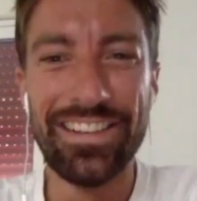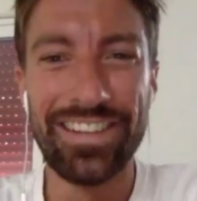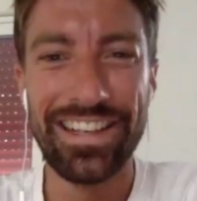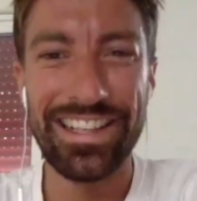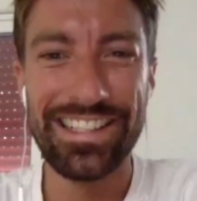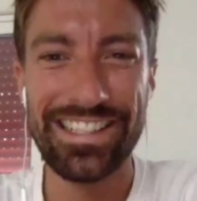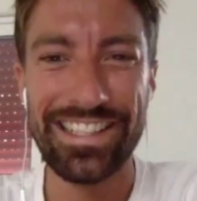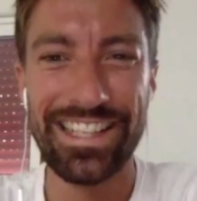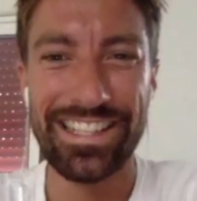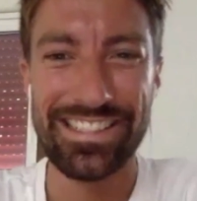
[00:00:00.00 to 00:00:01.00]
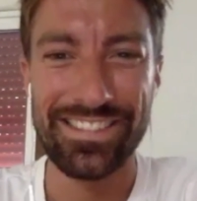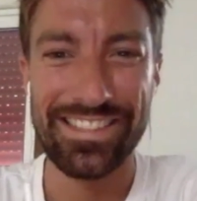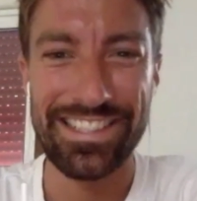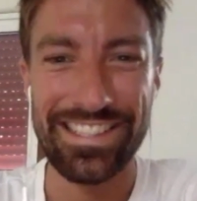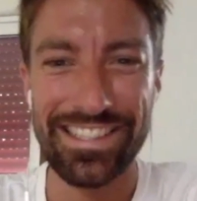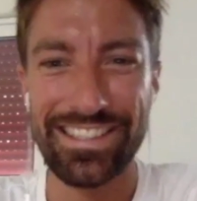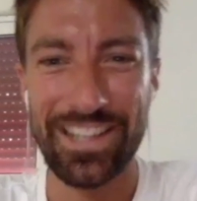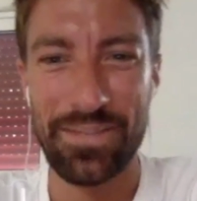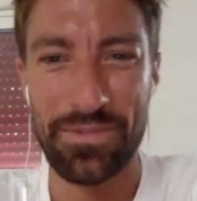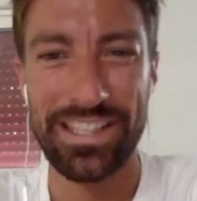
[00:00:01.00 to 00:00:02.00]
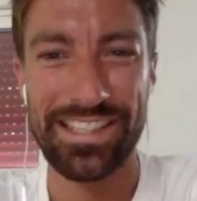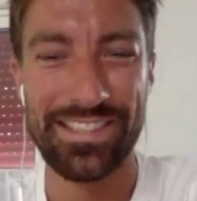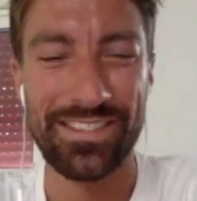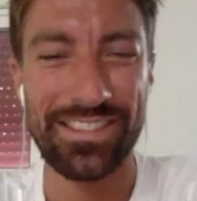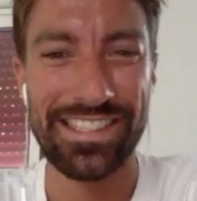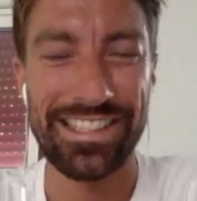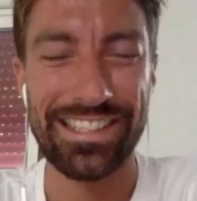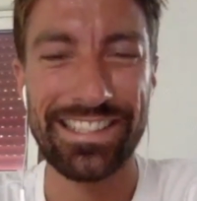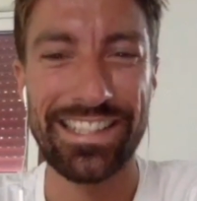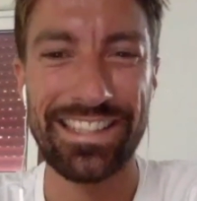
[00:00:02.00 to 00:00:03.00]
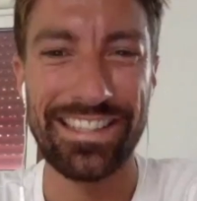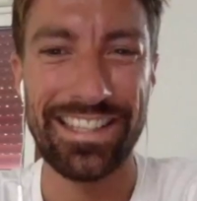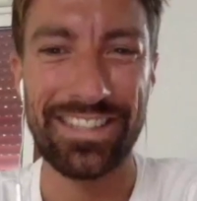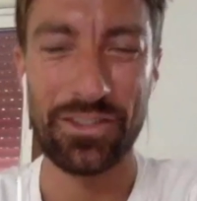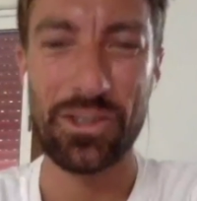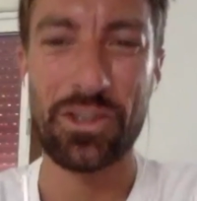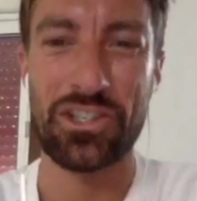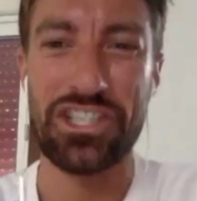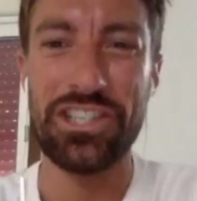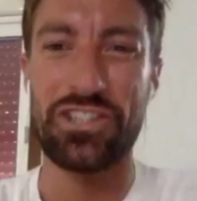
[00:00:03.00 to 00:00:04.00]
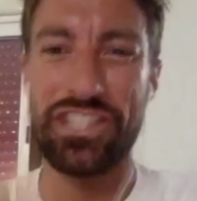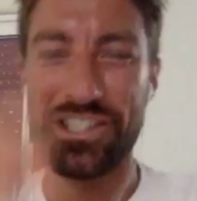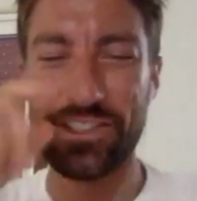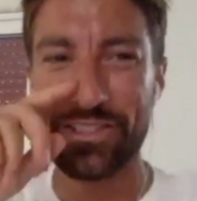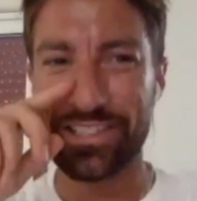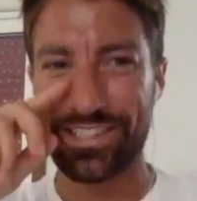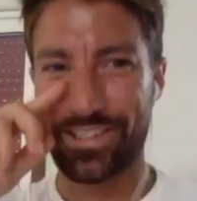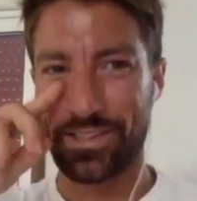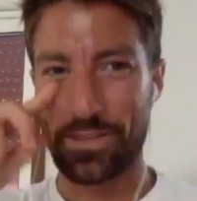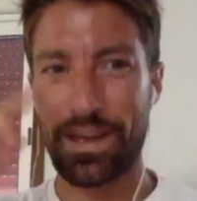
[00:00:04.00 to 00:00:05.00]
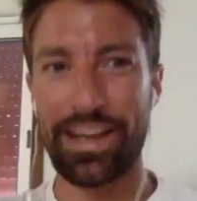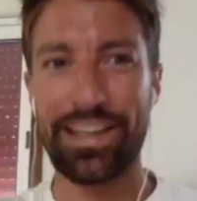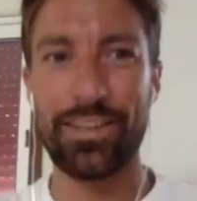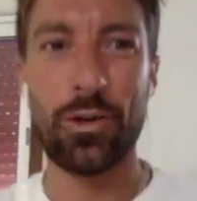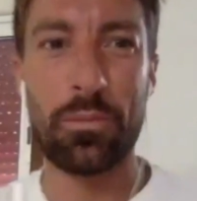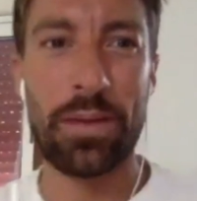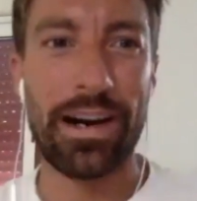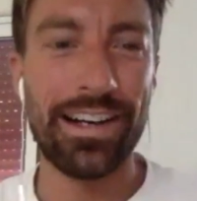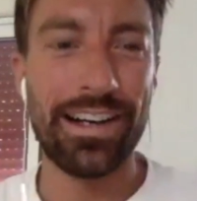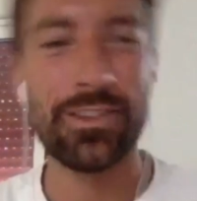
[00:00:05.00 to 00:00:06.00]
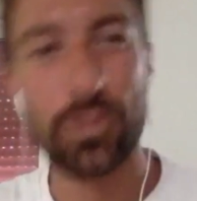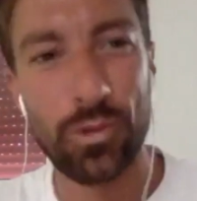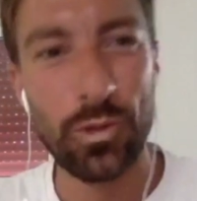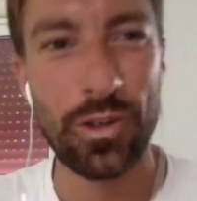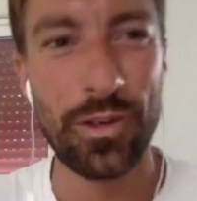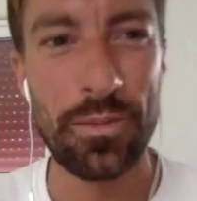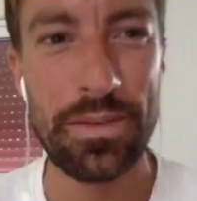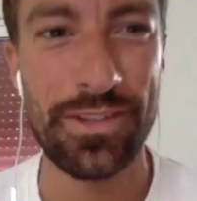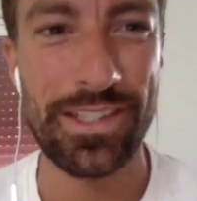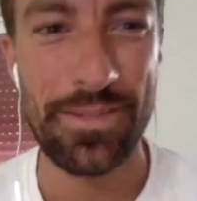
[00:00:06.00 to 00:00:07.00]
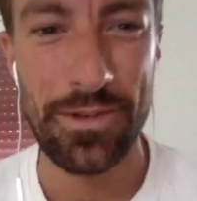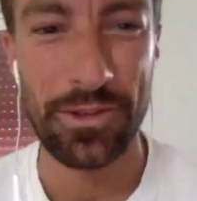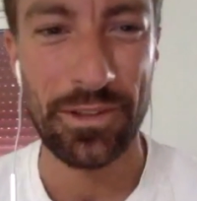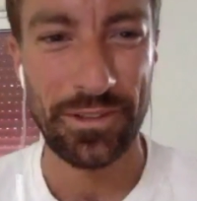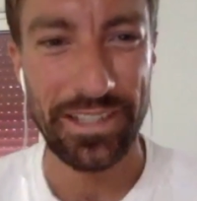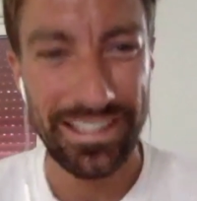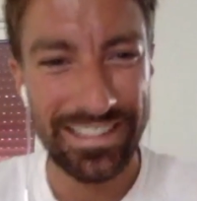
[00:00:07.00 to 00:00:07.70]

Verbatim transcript: ouais, c'est la question, c'était euh, réputation, c'est d'être une orgie au JO. Est-ce que c'est pareil au para Du coup, euh, pas forcément autant. Quoi.